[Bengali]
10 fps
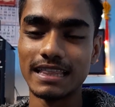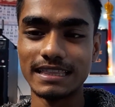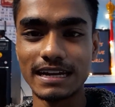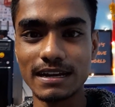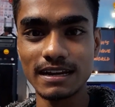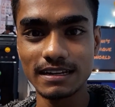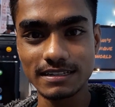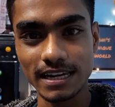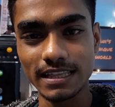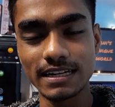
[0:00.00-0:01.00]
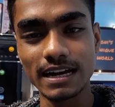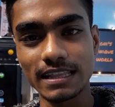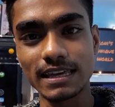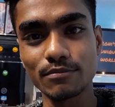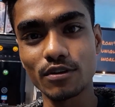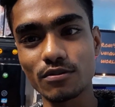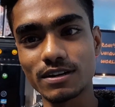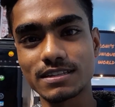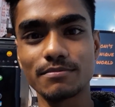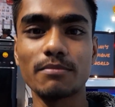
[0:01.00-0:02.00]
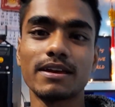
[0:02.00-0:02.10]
দেন সেদিন রাতে আমি ওকে হোয়াটসঅ্যাপে